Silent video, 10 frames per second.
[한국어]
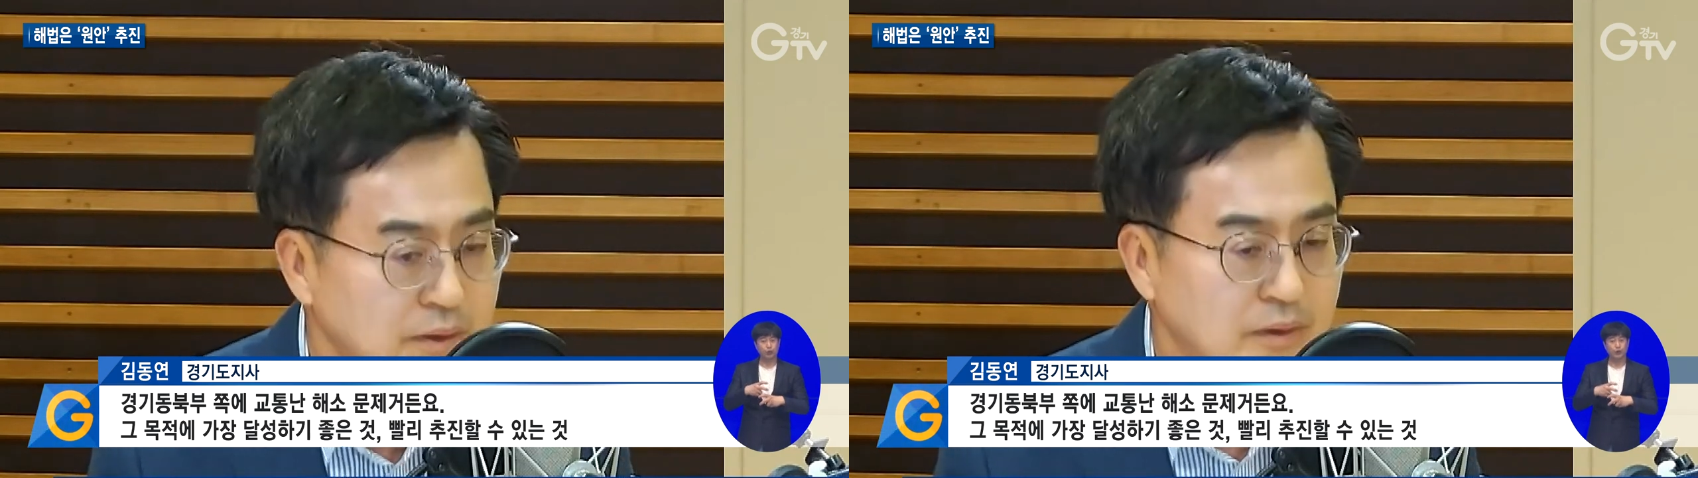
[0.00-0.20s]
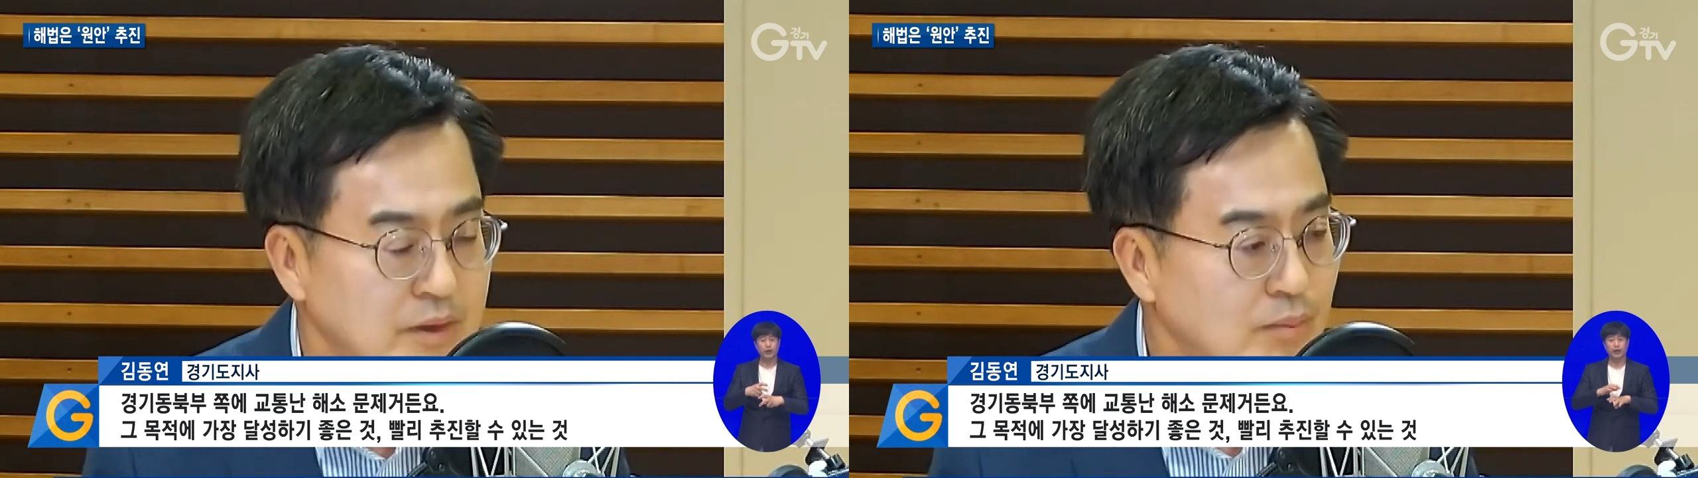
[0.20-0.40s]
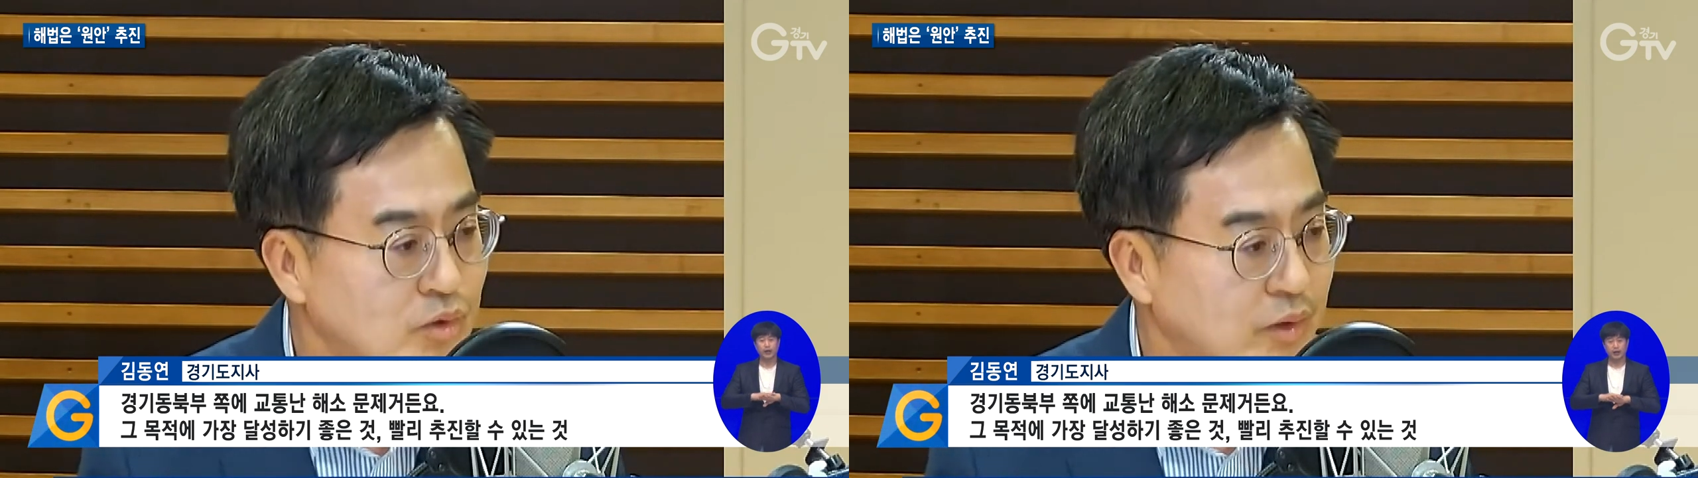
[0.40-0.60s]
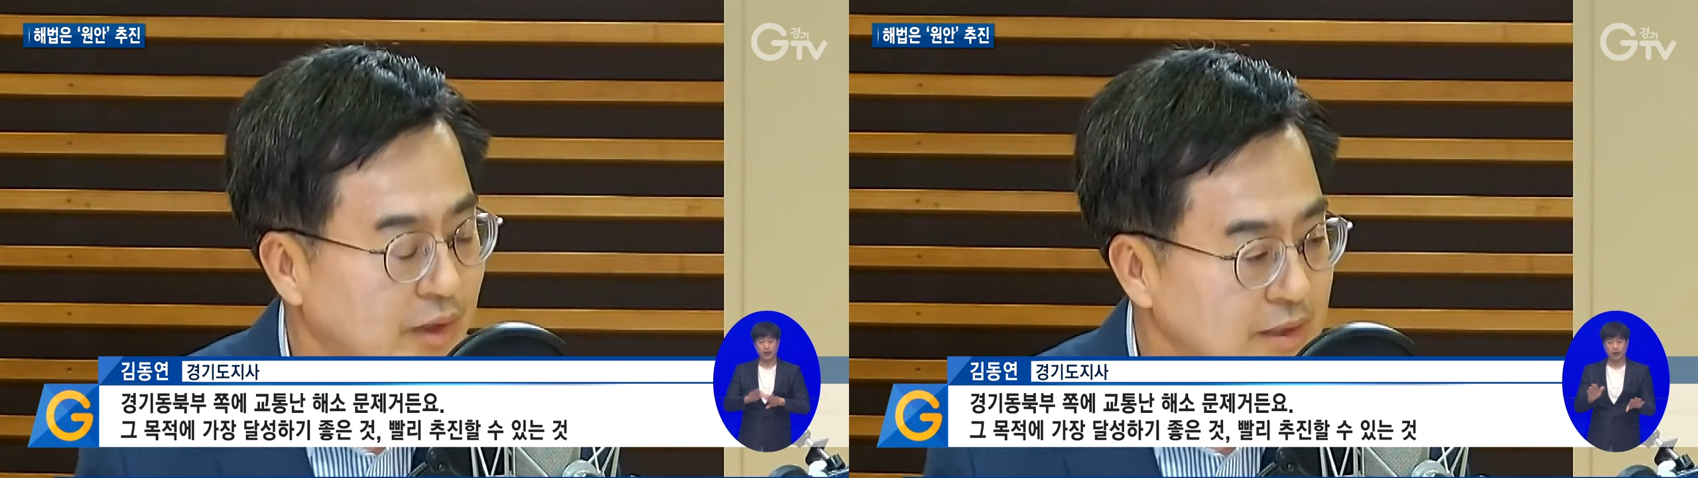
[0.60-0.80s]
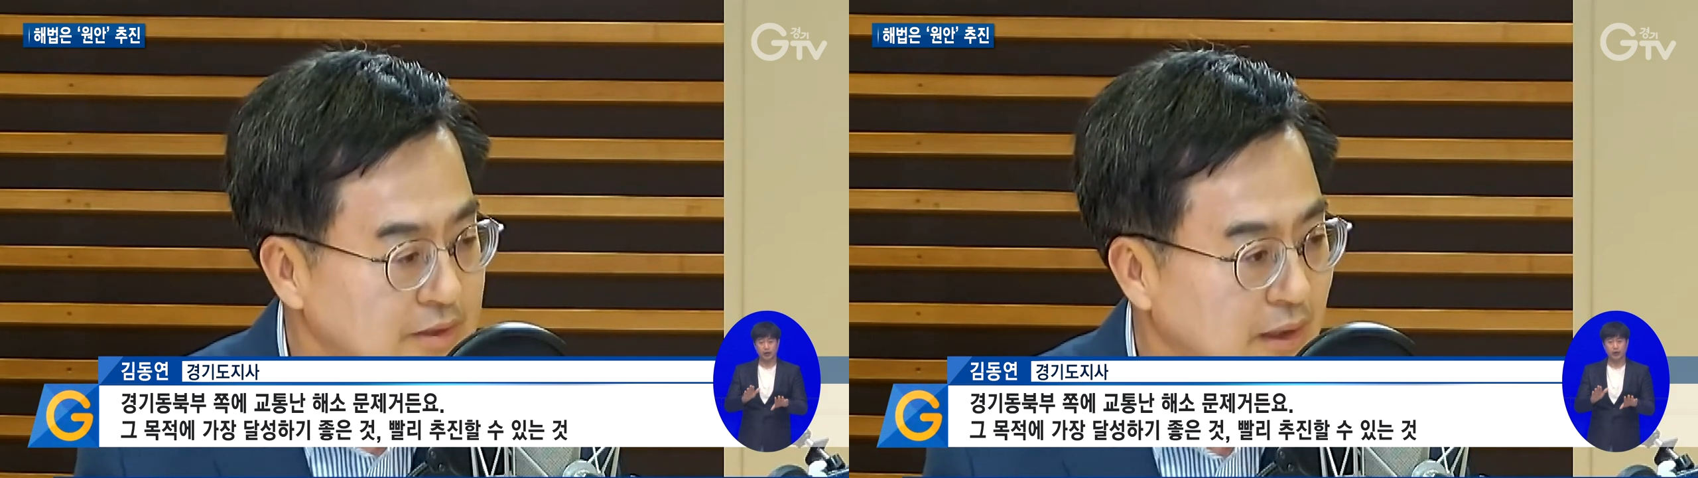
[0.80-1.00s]
거기 목적에
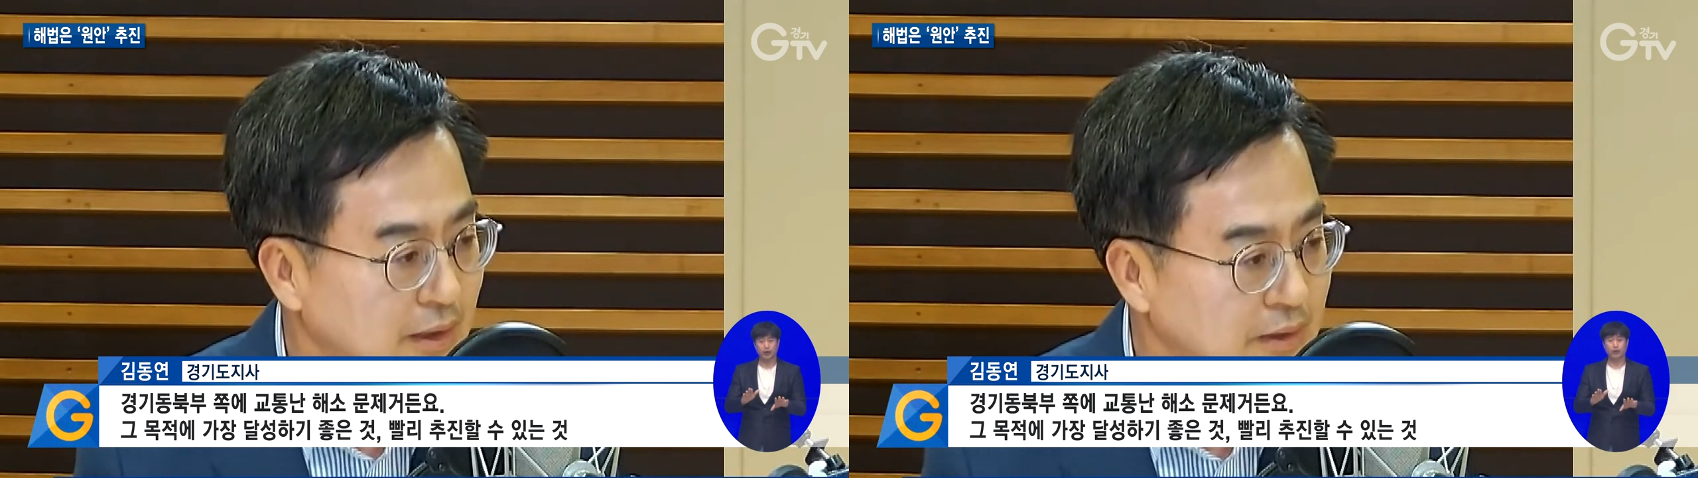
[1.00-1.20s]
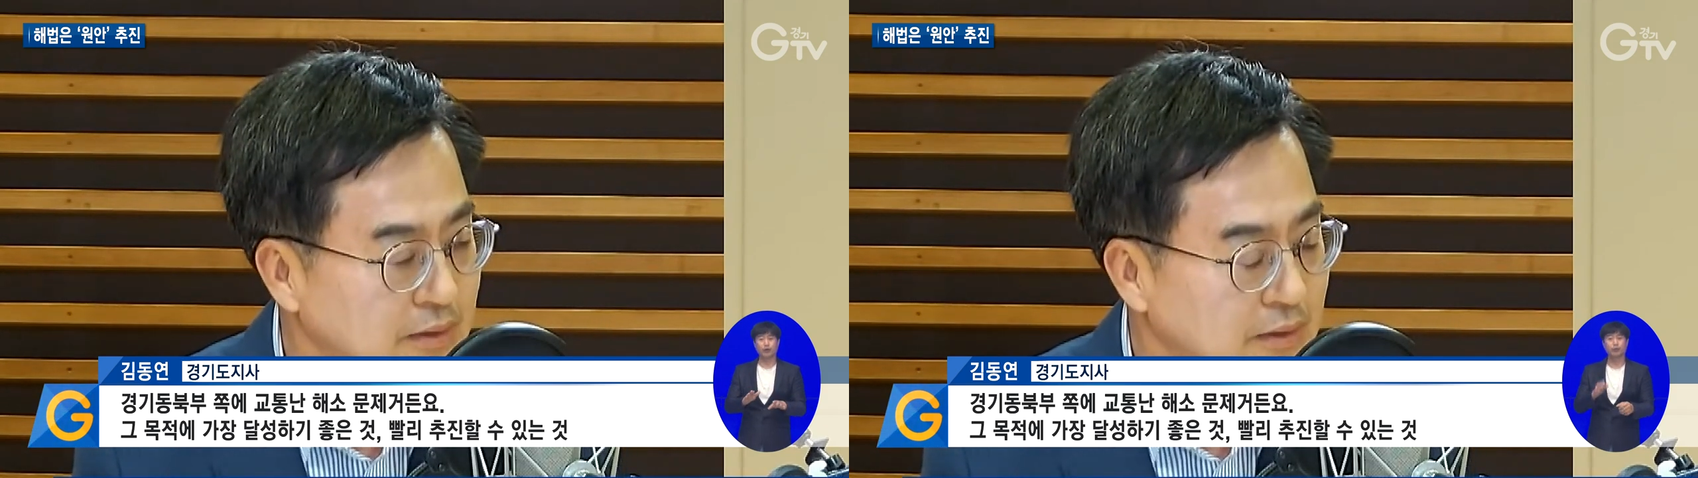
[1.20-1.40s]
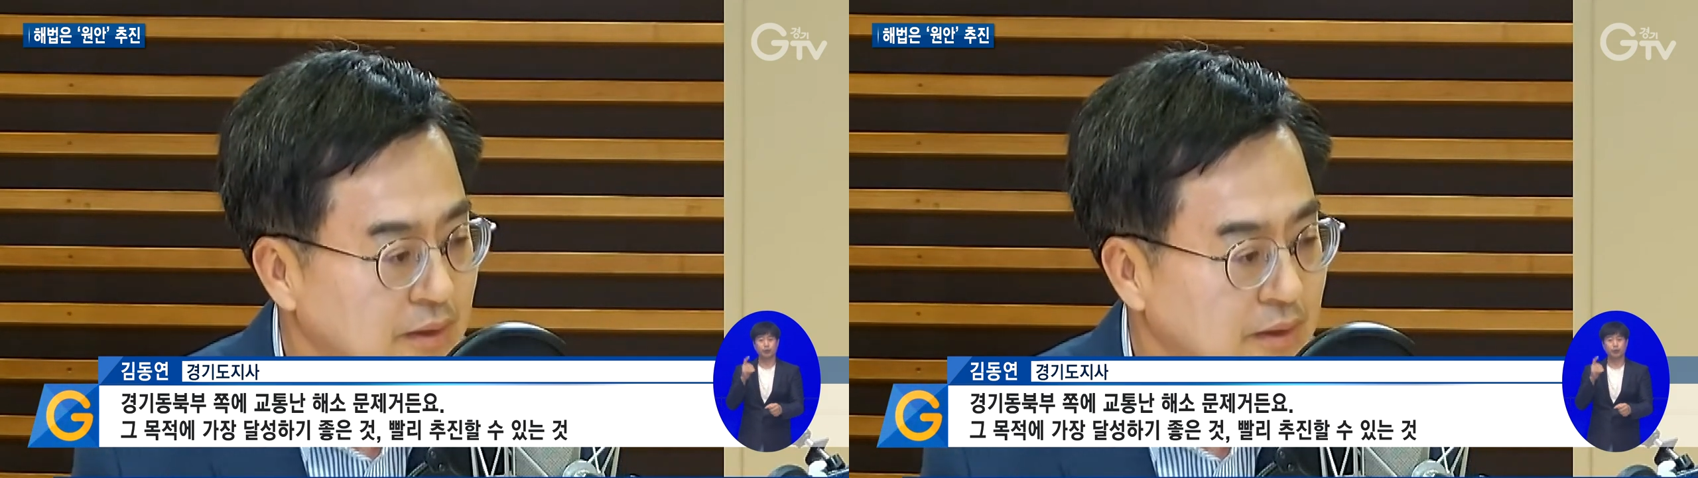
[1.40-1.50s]
가장